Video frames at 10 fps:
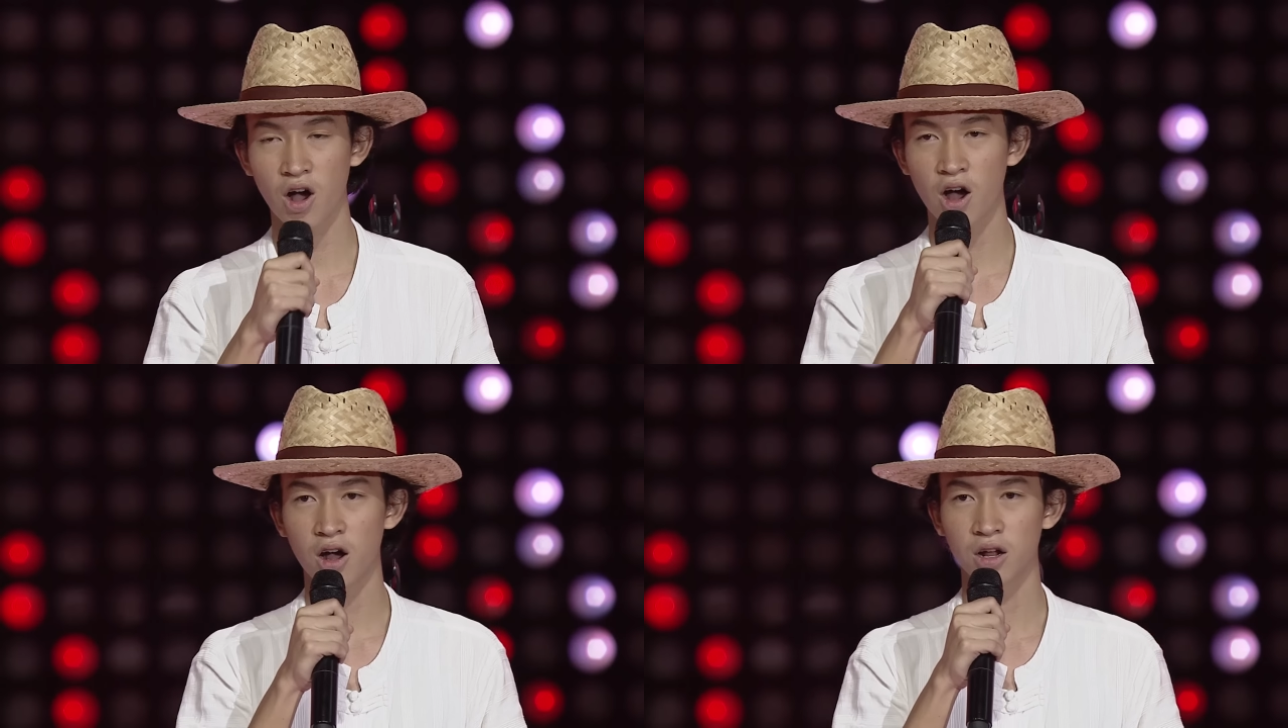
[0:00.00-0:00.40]

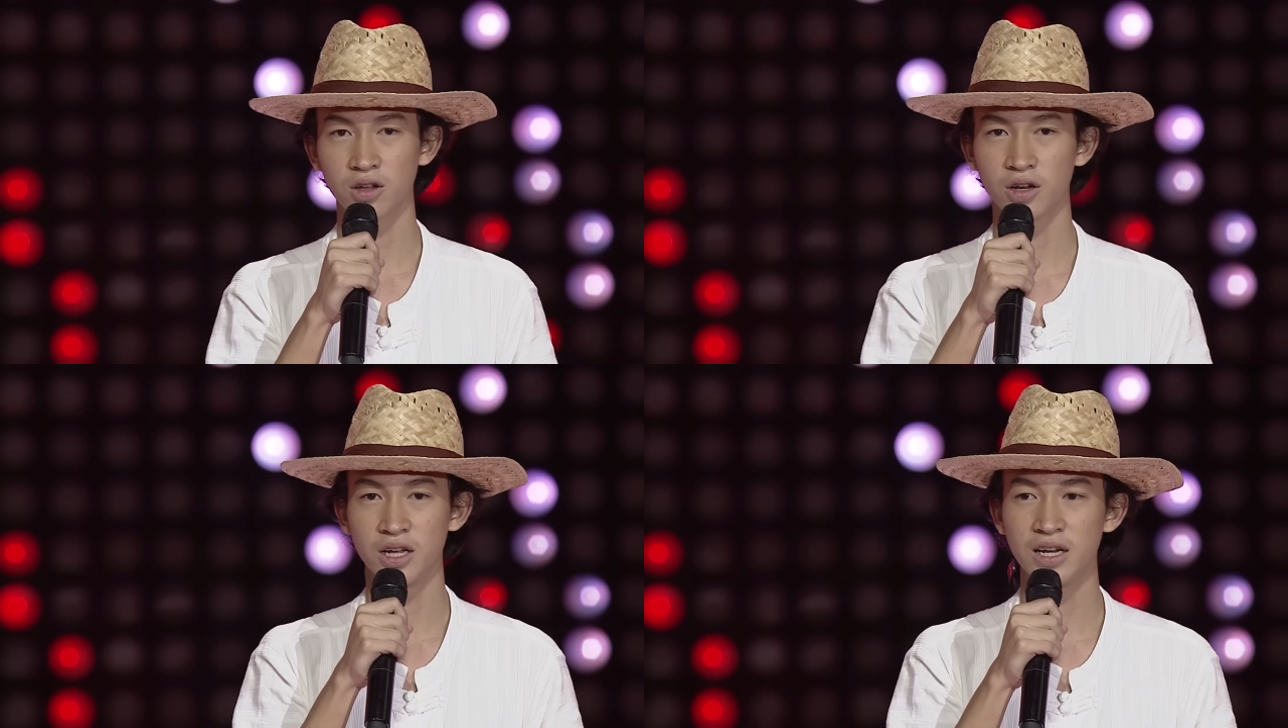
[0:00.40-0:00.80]
ก็
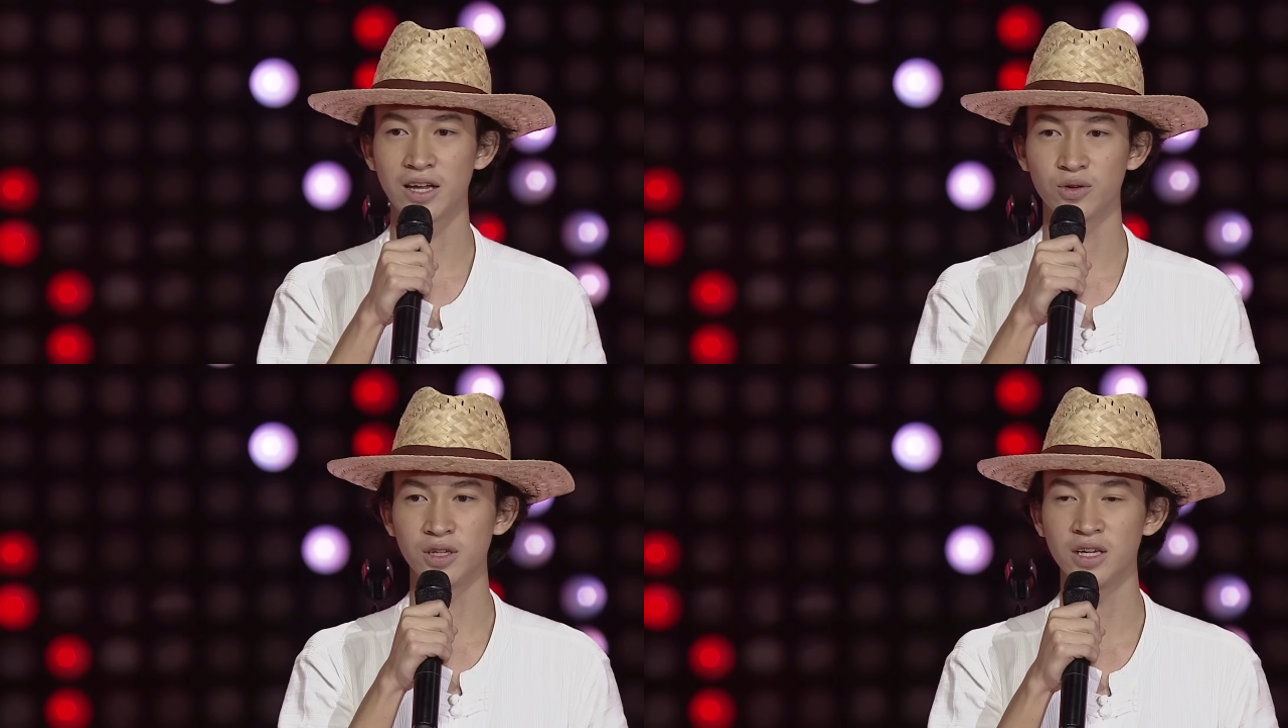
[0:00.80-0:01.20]
ตอนนี้
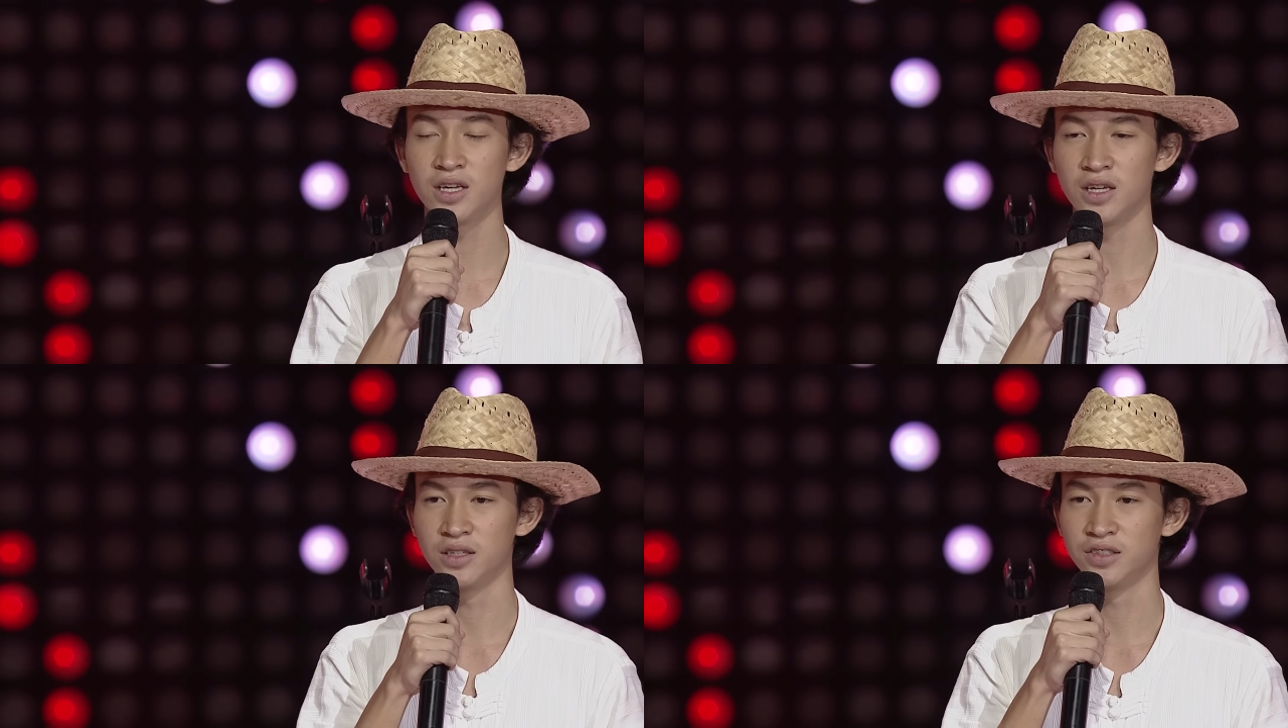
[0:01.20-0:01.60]
เรียนอยู่
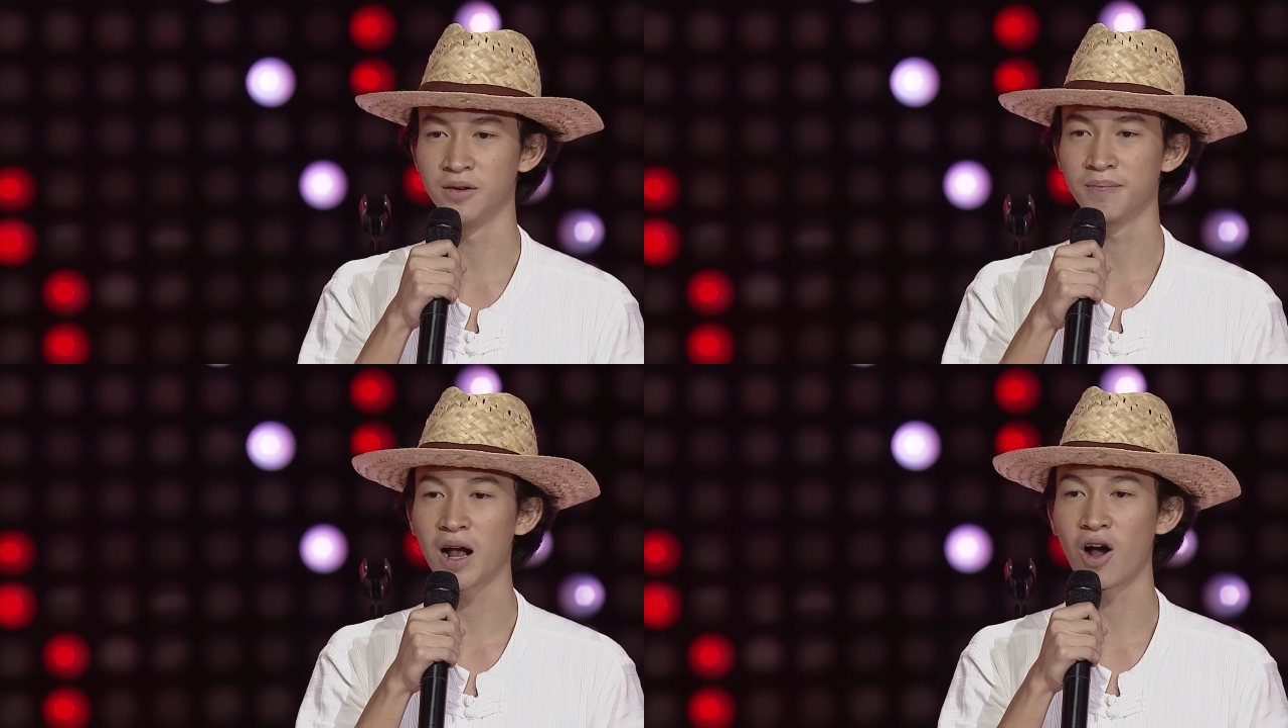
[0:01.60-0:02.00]
ที่
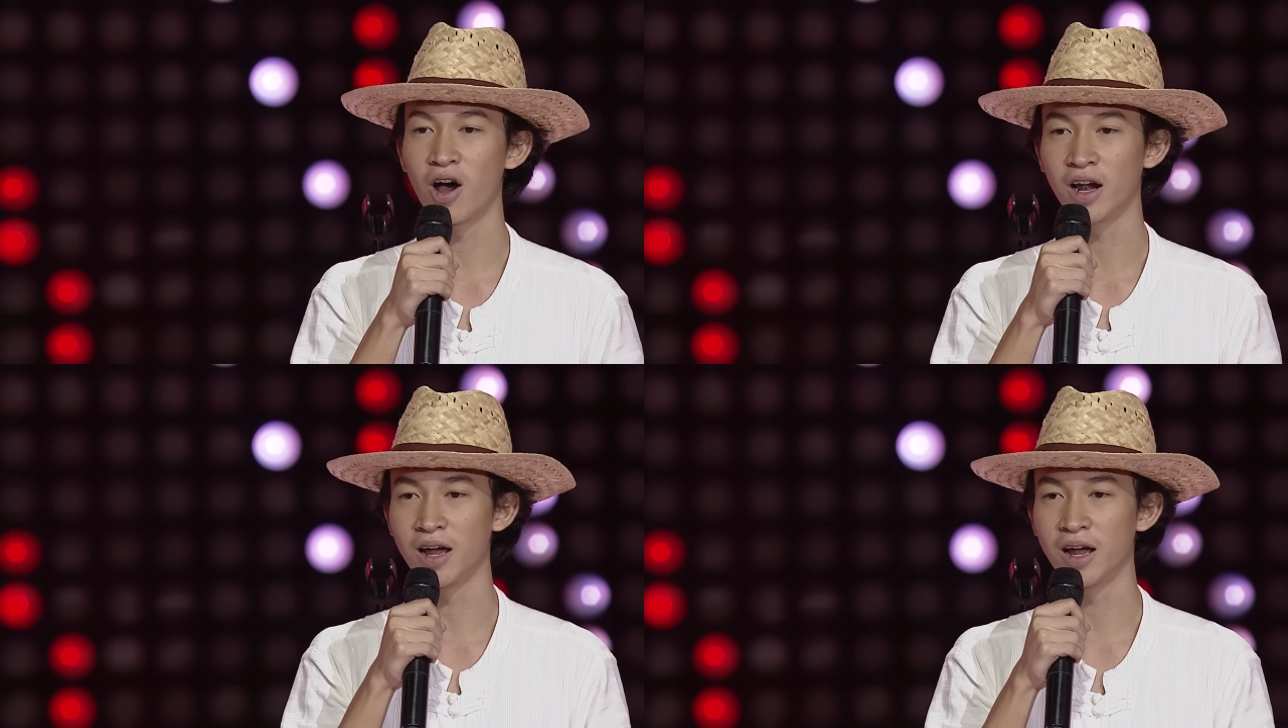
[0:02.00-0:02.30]
ศิลปากร